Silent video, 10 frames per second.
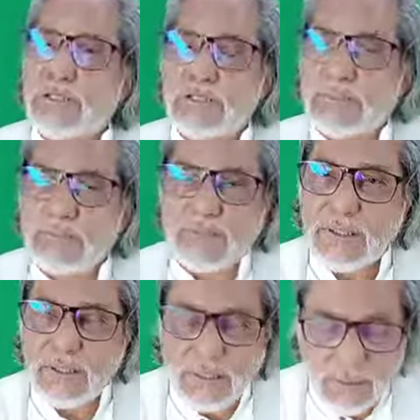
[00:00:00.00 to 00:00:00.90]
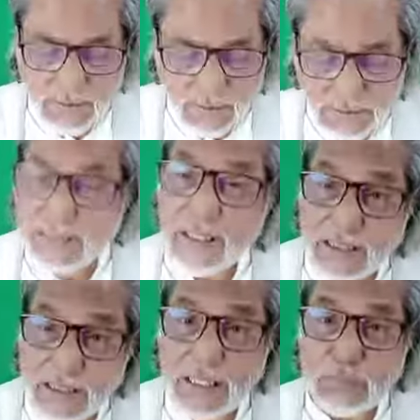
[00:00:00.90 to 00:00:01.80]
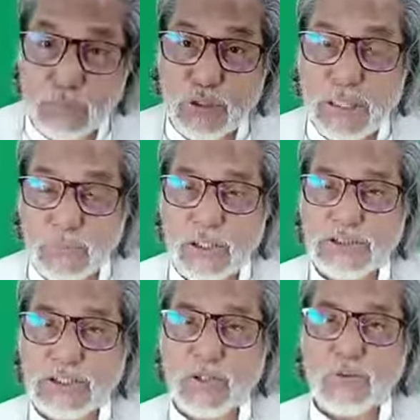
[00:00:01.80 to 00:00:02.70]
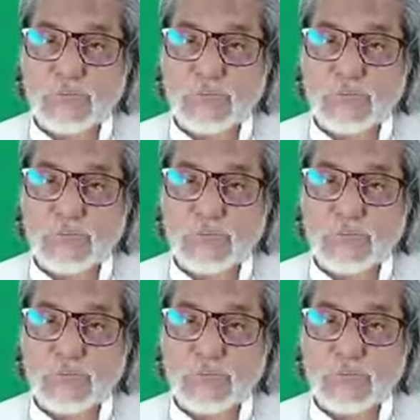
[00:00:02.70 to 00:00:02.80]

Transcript: থাকতাম যেটা আল্লাহর কামনা কামনা ছিল